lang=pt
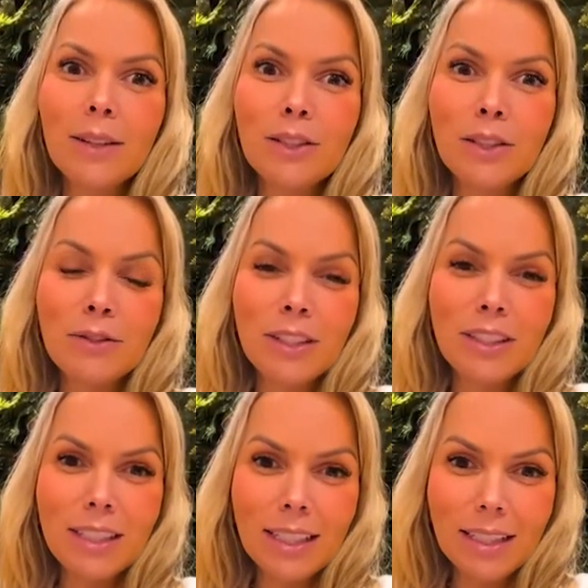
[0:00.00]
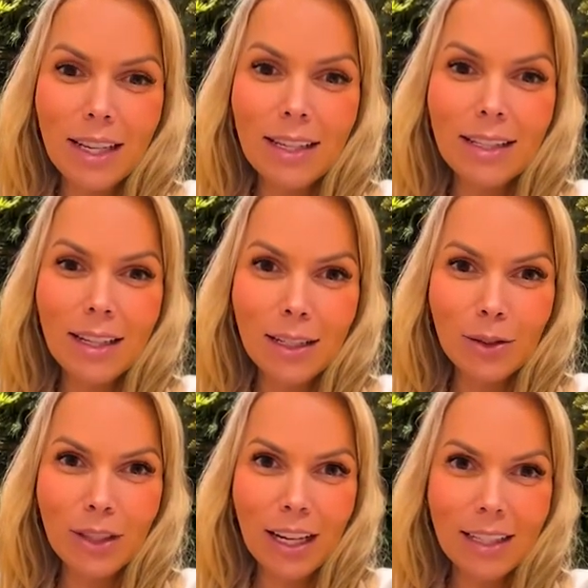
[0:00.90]
ano a gente fez 16
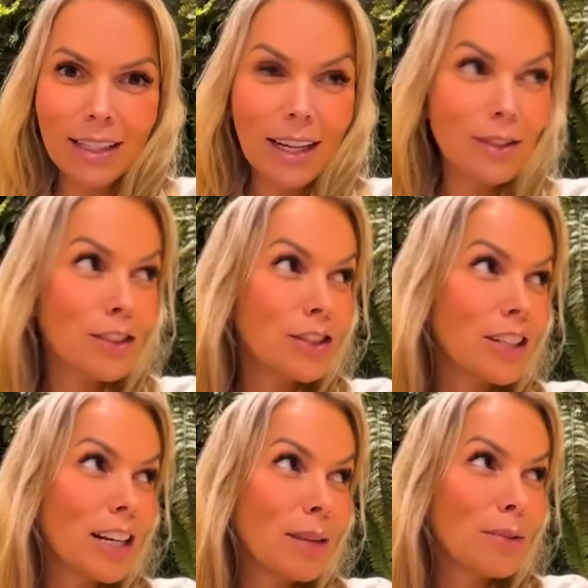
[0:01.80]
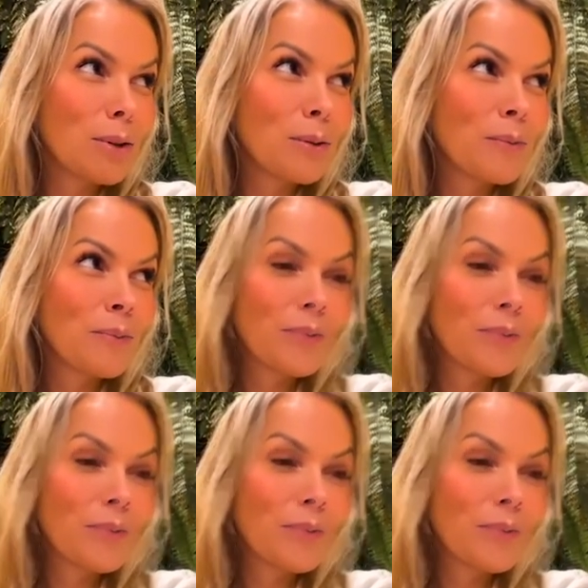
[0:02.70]
anos de casados, a gente nem lembrou.